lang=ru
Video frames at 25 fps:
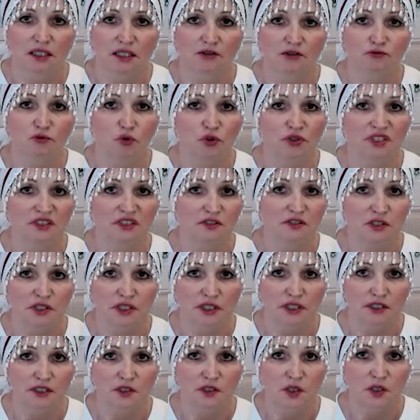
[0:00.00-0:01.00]
на фоне
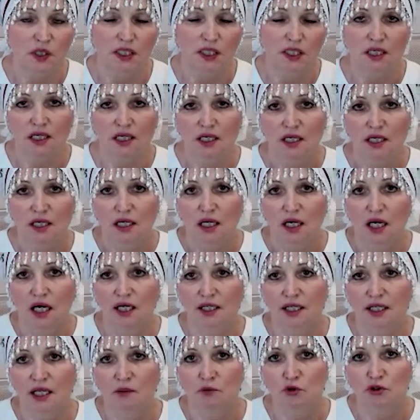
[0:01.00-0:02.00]
стресса,
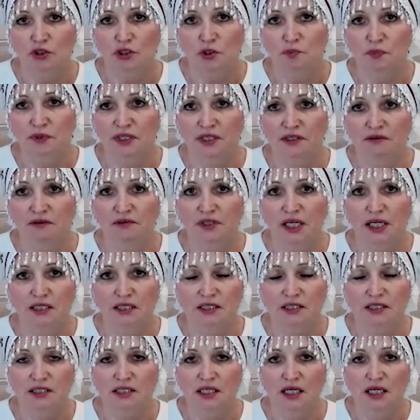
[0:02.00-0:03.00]
она может
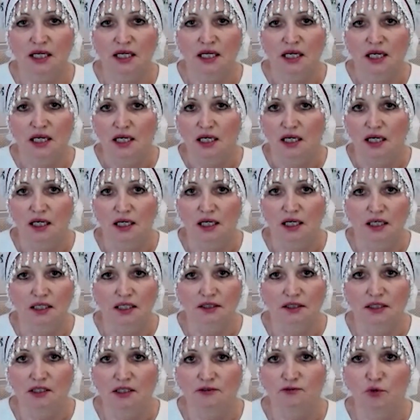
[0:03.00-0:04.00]
проявляться
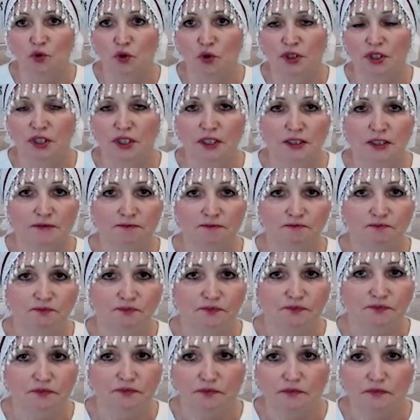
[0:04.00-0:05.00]
а, на фоне,
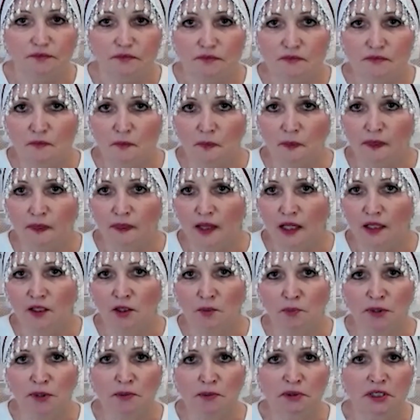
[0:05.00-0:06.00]

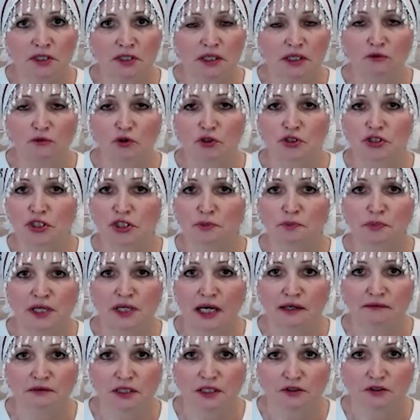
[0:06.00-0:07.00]
например, того же
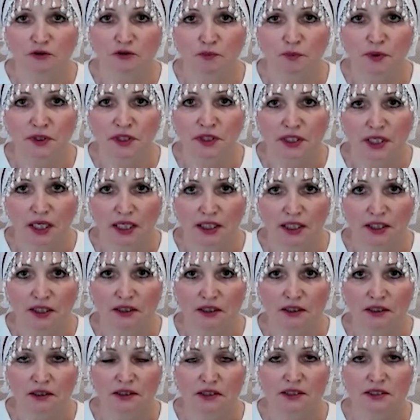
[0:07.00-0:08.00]
неправильного
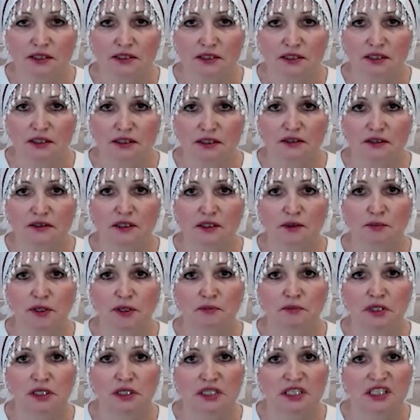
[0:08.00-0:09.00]
питания, если,
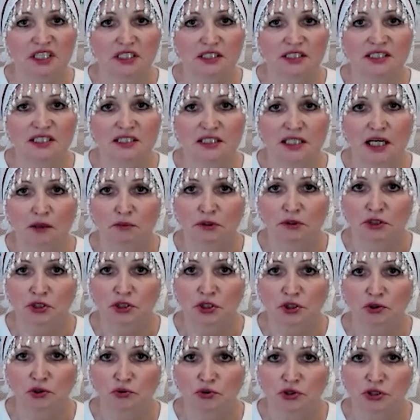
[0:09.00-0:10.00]
например, слабый
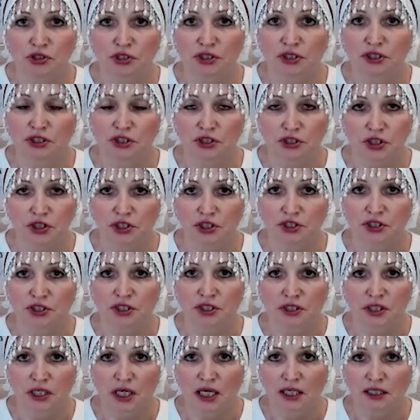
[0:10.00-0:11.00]

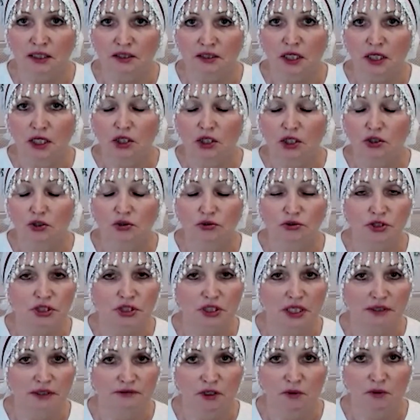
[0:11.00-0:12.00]
желудочно-кишечный тракт, но
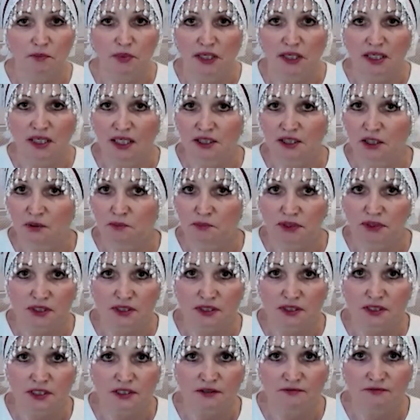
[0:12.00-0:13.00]
человек пока не
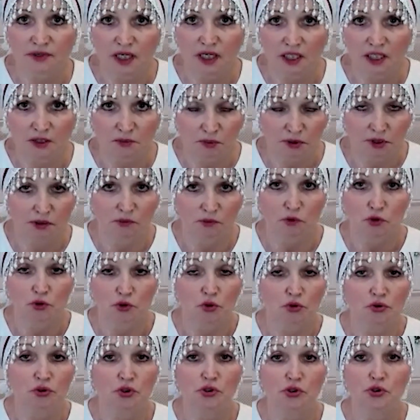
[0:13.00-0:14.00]
подозревает, потому
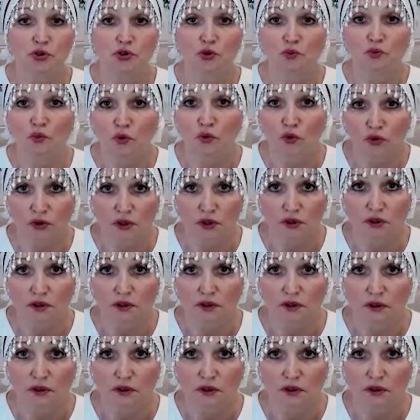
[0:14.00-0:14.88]
что он еще молод.